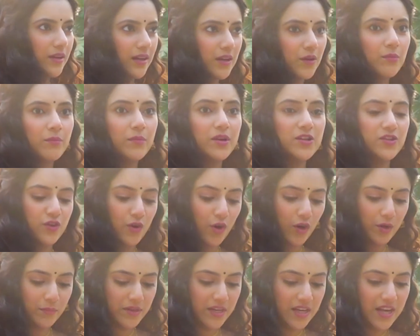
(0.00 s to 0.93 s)
এরম
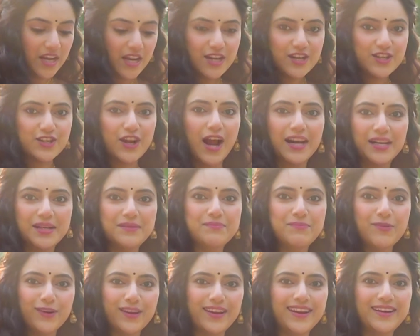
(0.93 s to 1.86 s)
ম্যাচিওর মানে শাড়ি
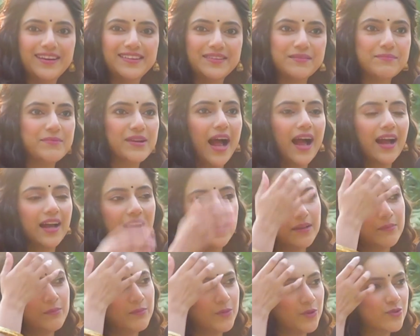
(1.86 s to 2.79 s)
পরে মানে
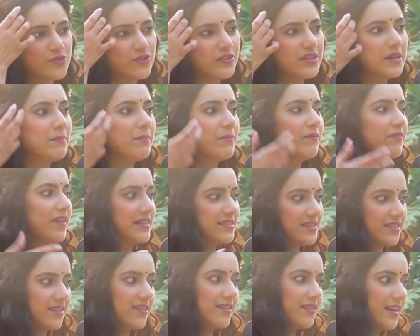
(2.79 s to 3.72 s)
আগে ইউজুয়ালি
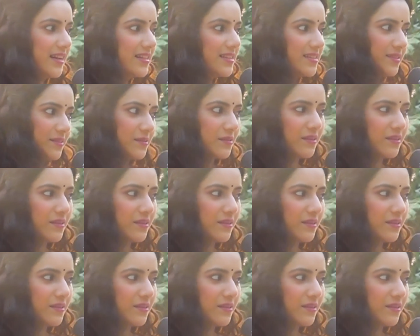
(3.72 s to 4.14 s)
ওয়েস্টার্ন ড্রেস